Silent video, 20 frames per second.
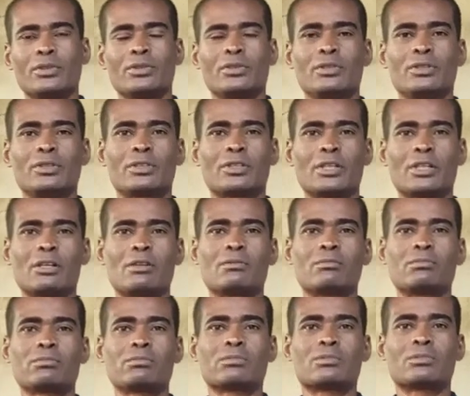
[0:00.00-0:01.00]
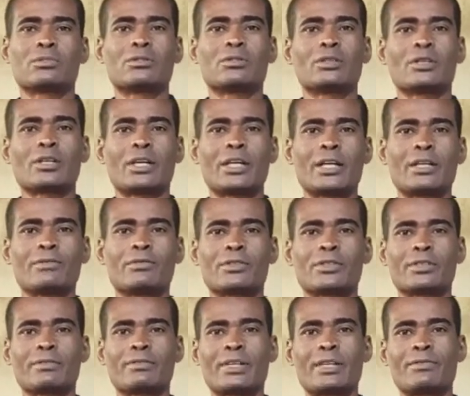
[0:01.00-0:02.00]
Então, aí
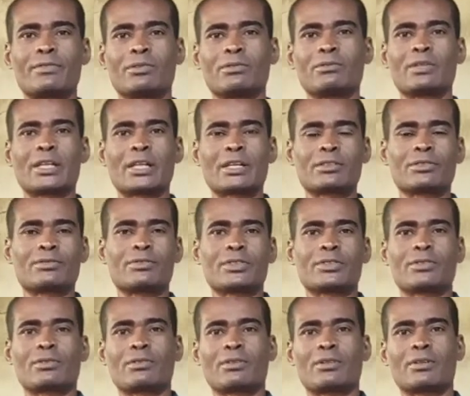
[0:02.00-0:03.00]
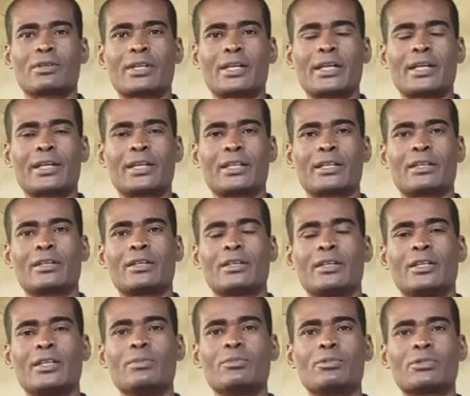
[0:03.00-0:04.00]
você vai ver o lugar que você vai colocar ela.
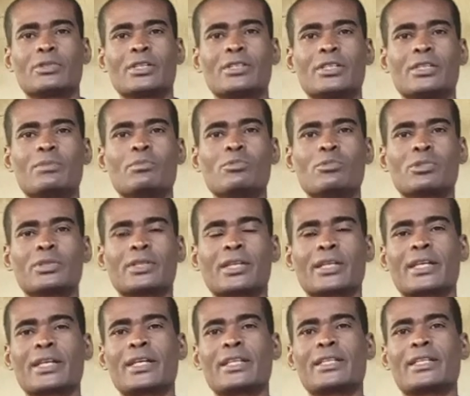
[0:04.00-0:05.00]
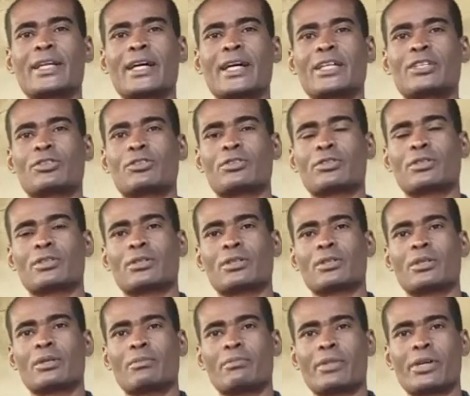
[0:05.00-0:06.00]
E muitas vezes muita claridade,
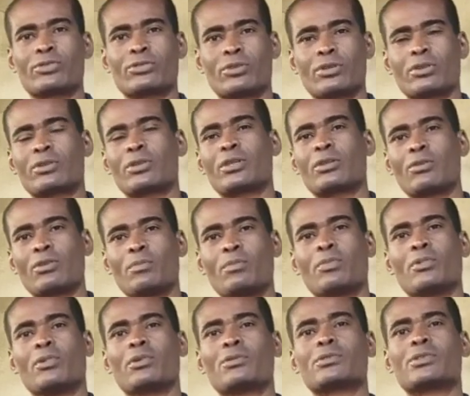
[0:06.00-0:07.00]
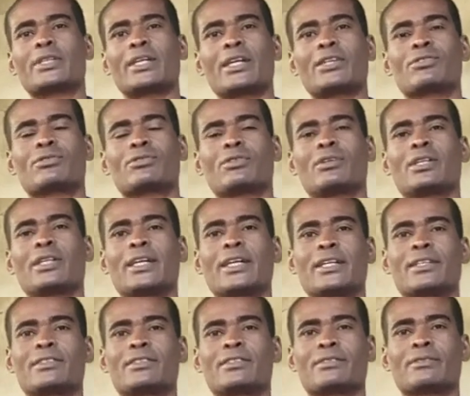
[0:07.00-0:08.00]
mas só que com poucos raios
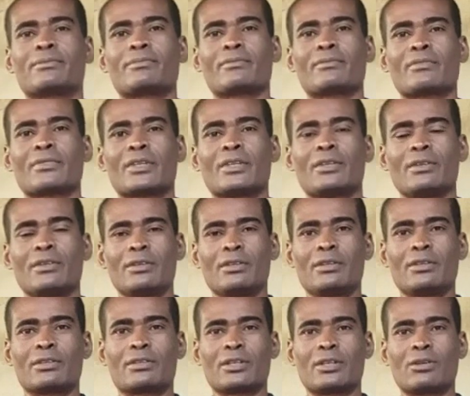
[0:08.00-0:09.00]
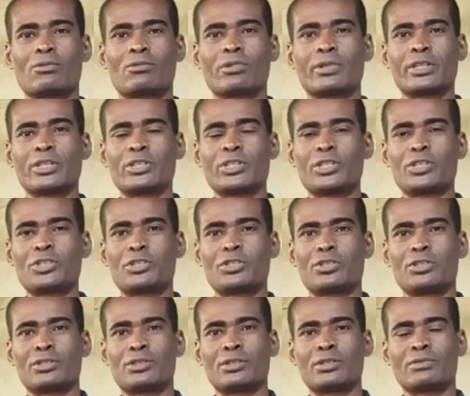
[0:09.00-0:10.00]
solares. Então, quando a
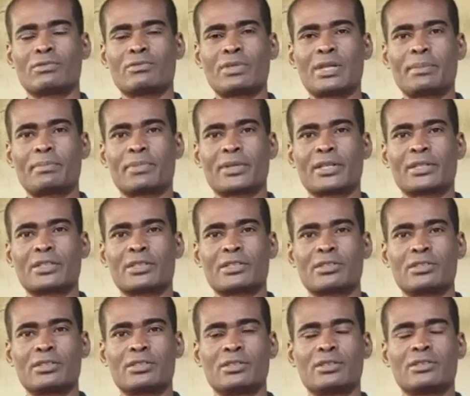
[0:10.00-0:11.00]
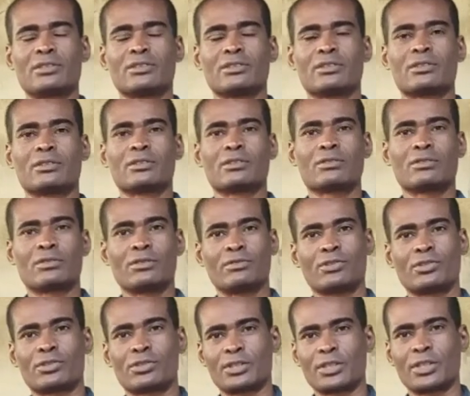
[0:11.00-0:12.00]
gente, uma planta assim, que
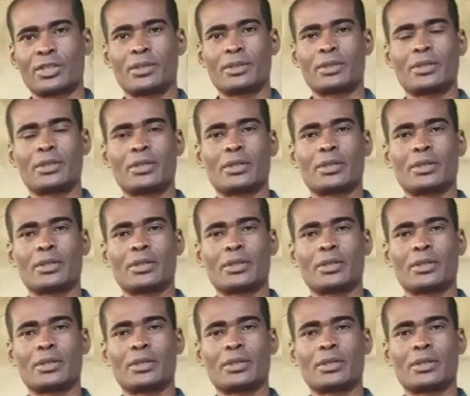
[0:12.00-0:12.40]
você